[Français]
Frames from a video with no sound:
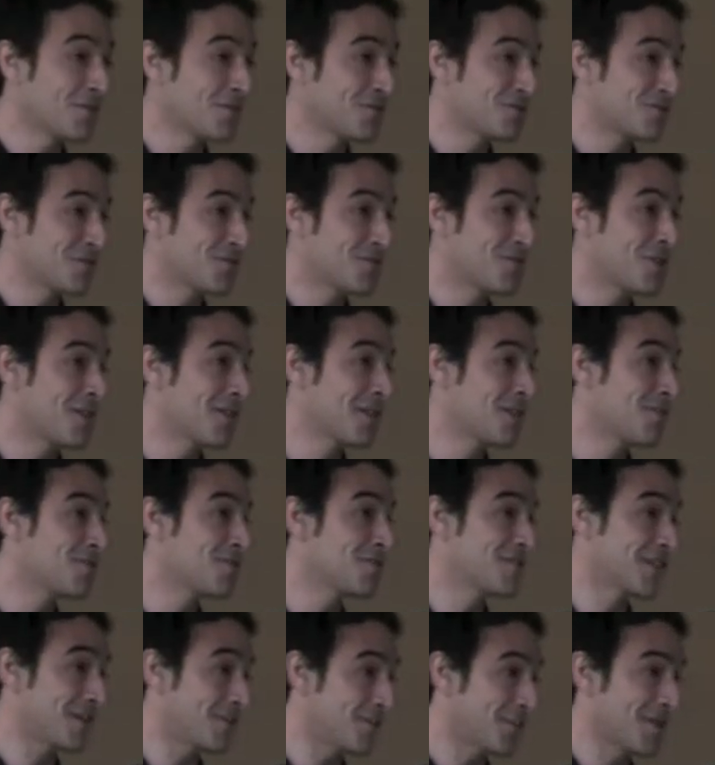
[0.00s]
Nous sommes une équipe de
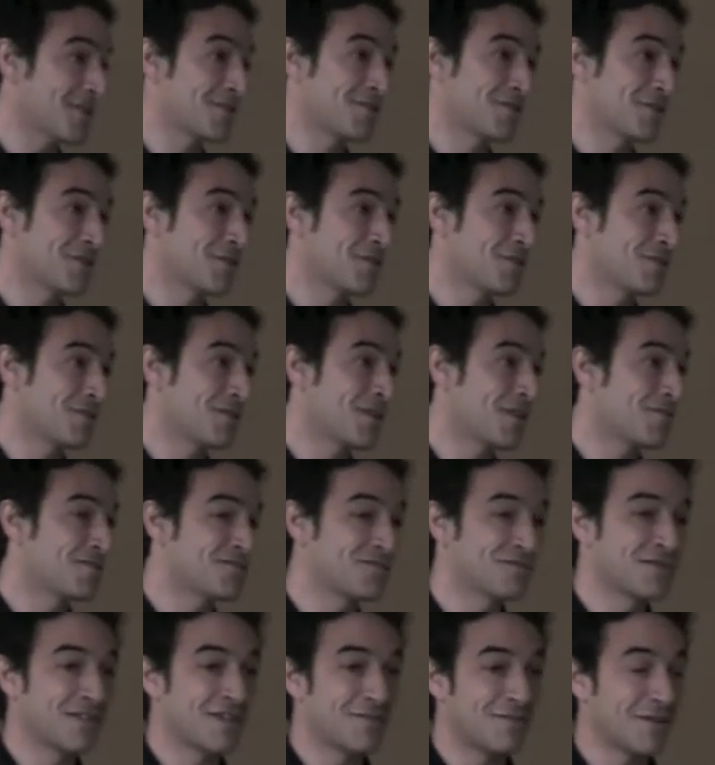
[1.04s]
7 personnes qui
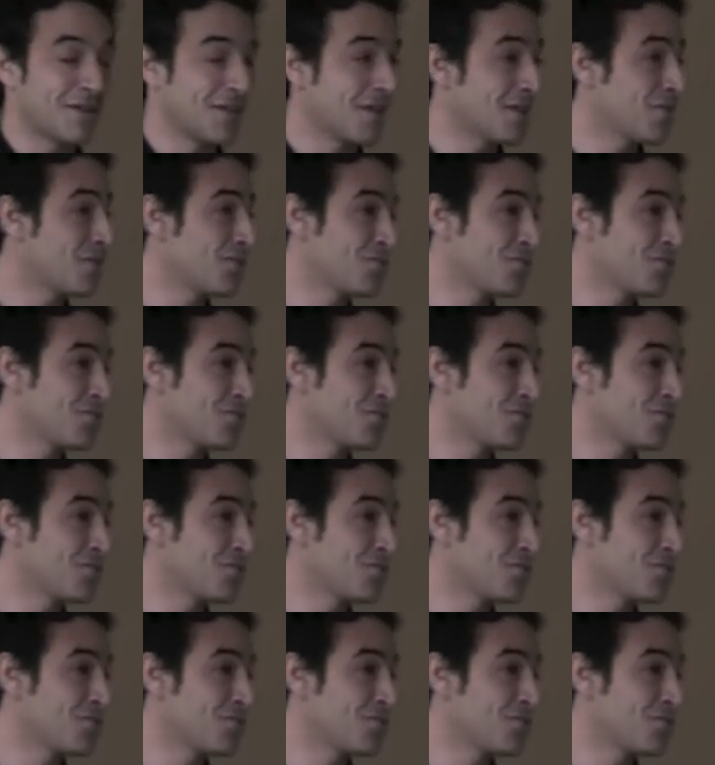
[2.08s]
avons travaillé